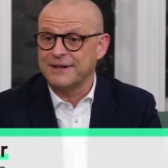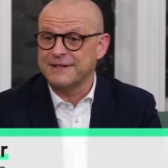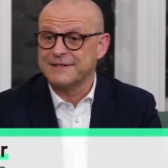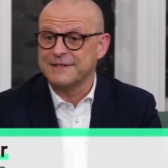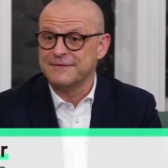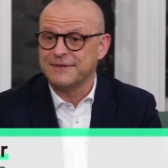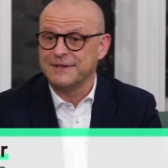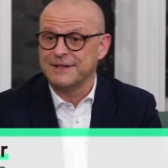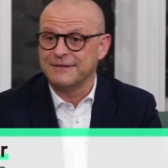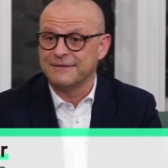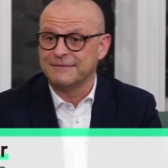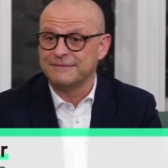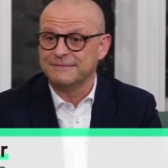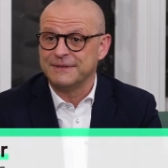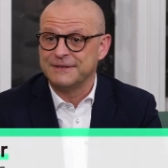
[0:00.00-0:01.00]
Da sind
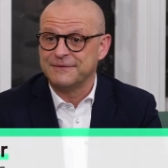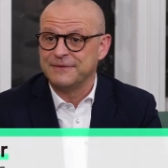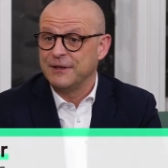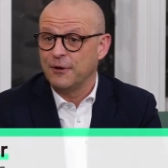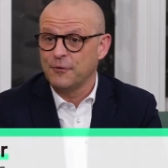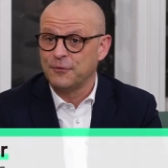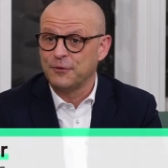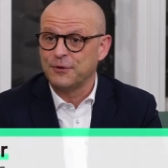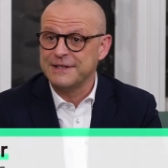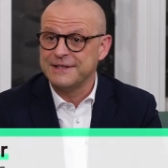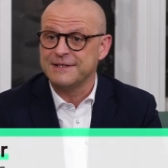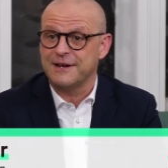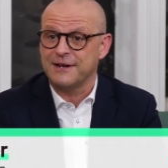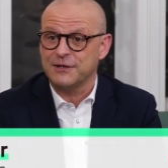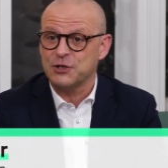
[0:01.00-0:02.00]
wir mit viel Euphorie
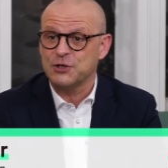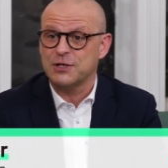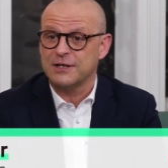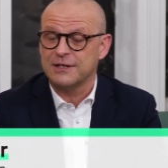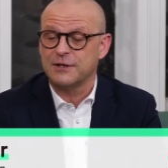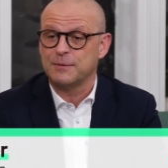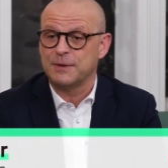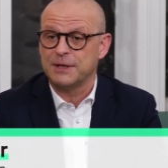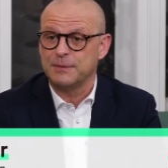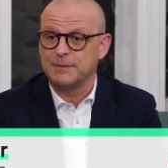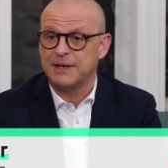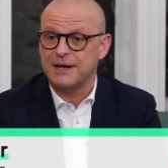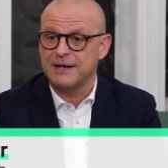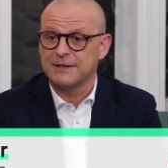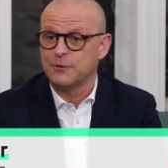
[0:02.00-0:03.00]
ins Jahr gestartet, auch bei der
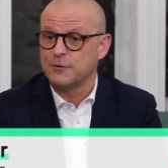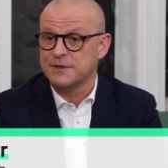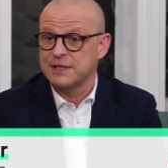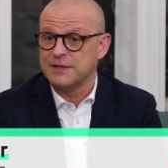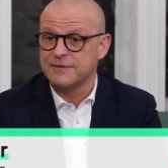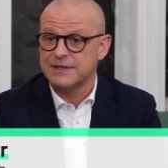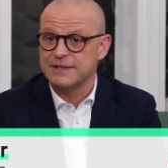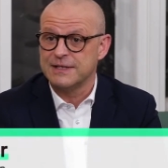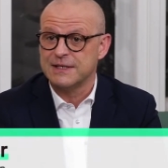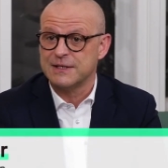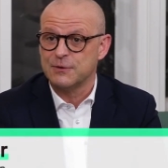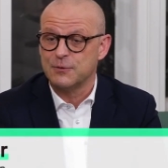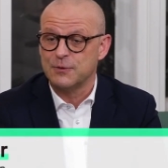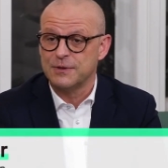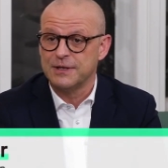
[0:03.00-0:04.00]
Bahn, große
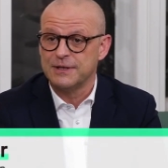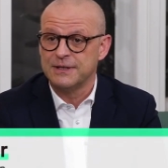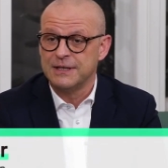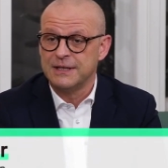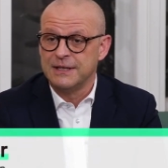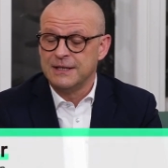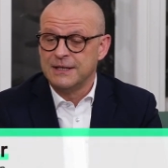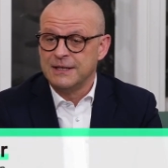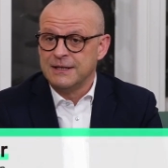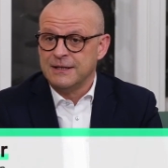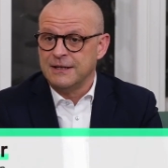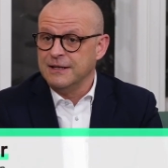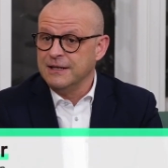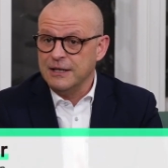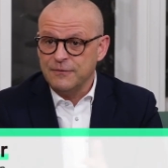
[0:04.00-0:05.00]
Investitionen
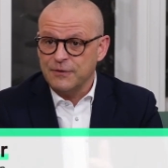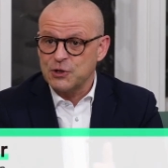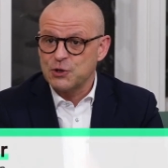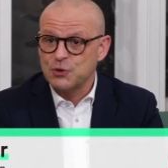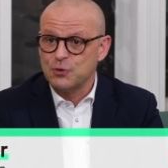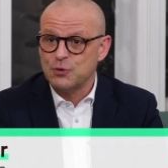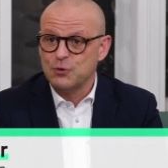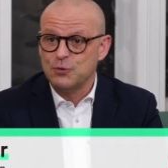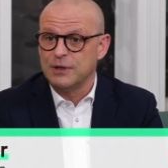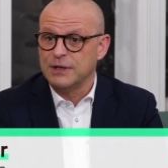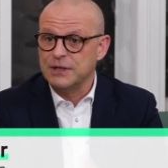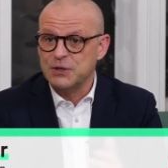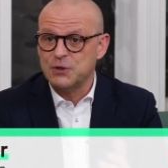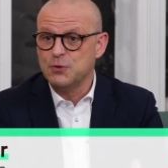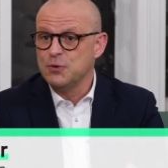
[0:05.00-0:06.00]
in die Infrastruktur,
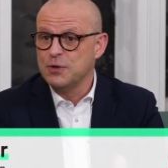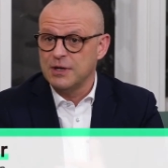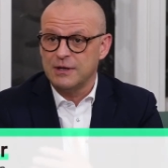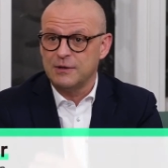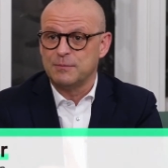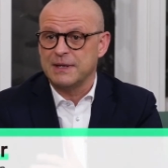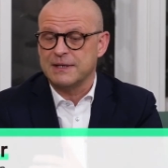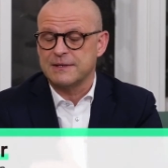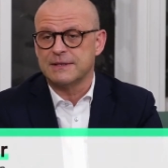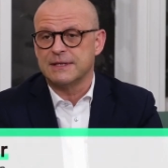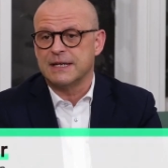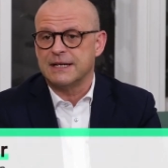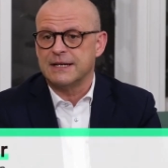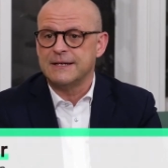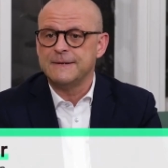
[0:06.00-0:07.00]
in Züge, im
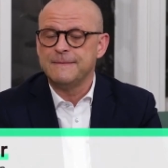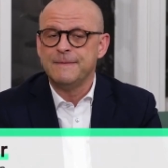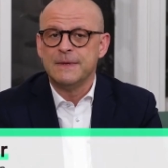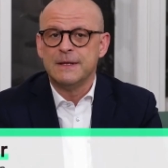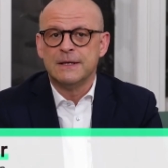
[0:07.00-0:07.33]
Personal.